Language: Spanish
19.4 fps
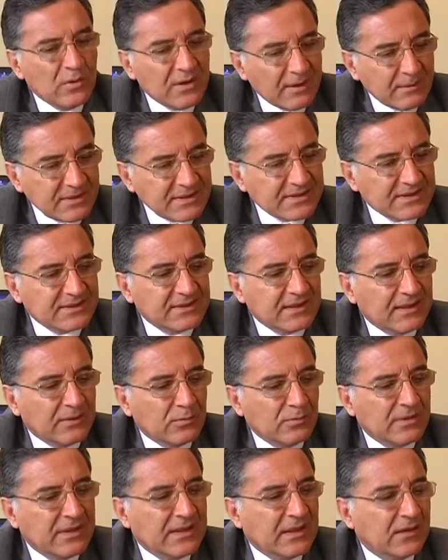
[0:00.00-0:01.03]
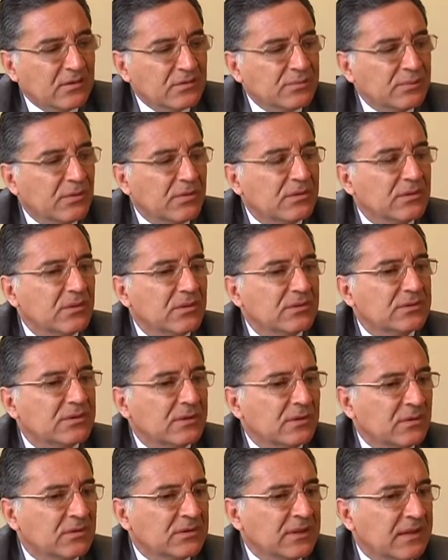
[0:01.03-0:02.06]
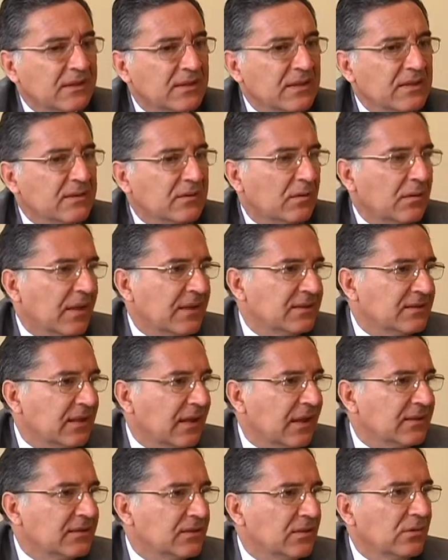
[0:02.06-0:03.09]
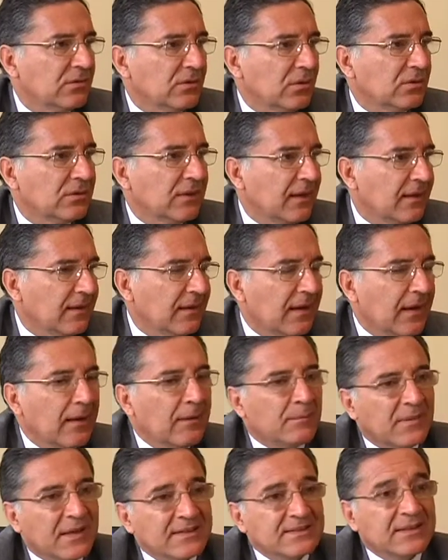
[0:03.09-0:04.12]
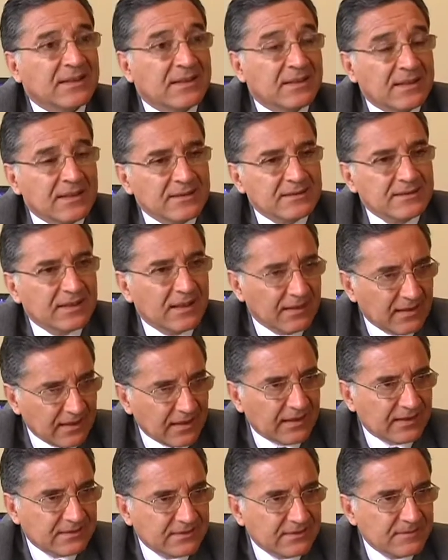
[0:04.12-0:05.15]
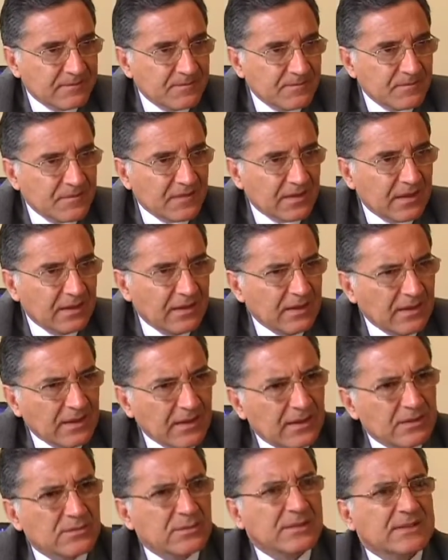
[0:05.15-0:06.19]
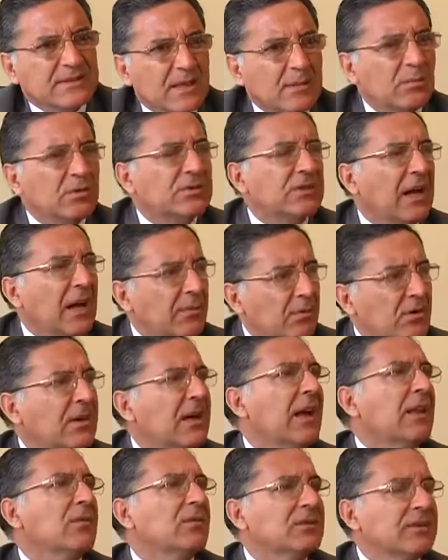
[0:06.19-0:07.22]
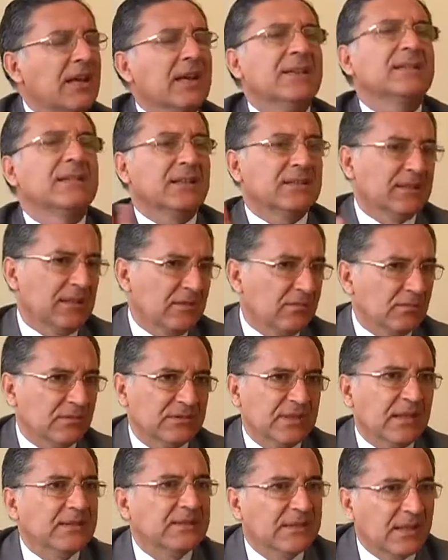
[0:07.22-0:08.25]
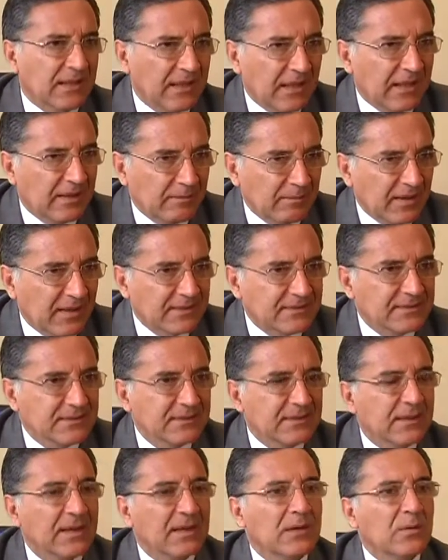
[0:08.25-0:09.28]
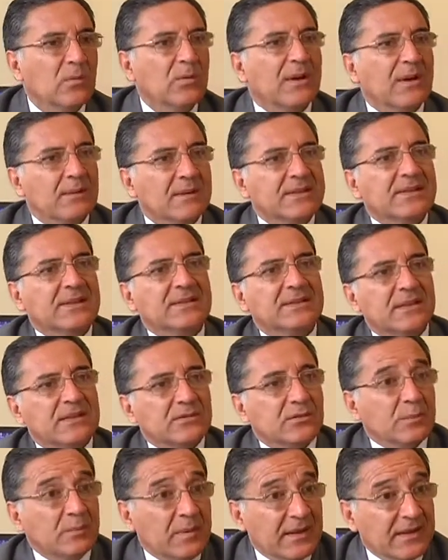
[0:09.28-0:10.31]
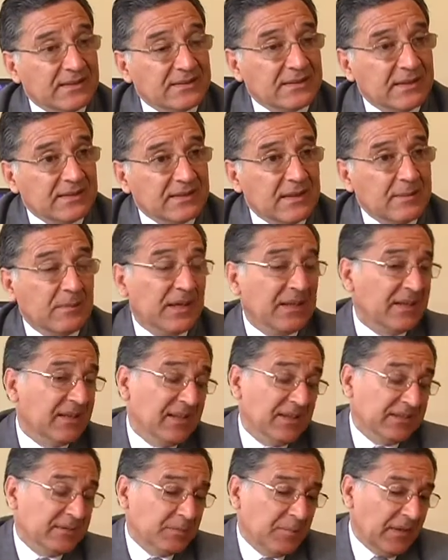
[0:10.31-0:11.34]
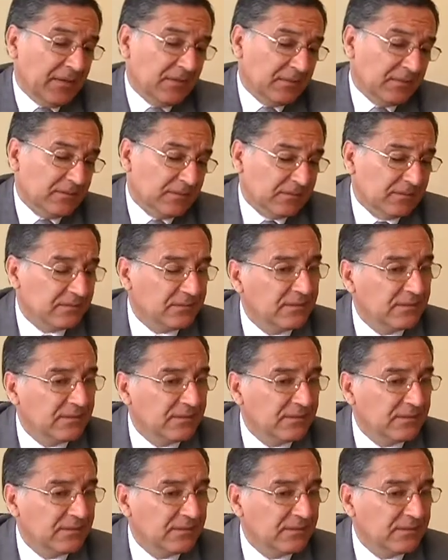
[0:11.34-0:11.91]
Una vez que se ubiquen los fondos, nos han dicho la instalación no tardará más de 15 días. estamos abocados a esa circunstancia, nada más una vez que se supere este tema, que espero